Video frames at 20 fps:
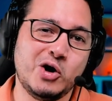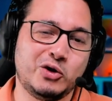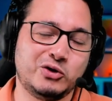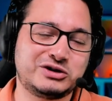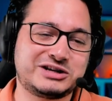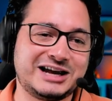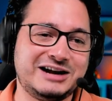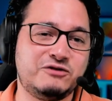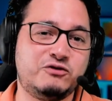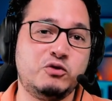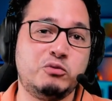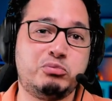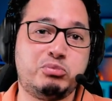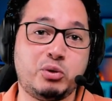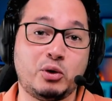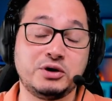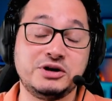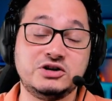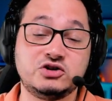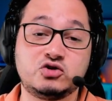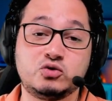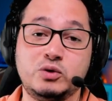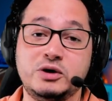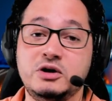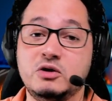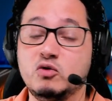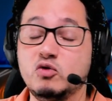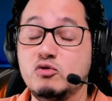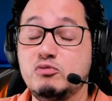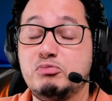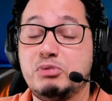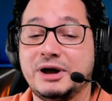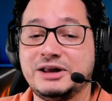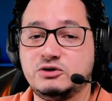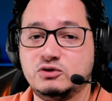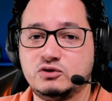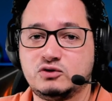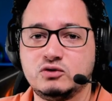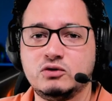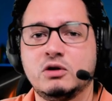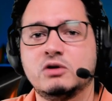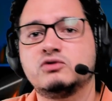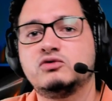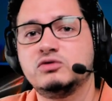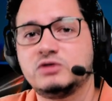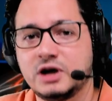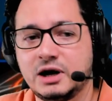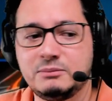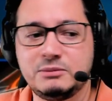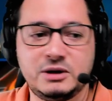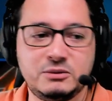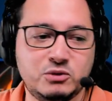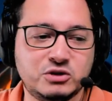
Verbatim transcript: auquel vous pourriez jouer ou pas du tout En tout cas, ben,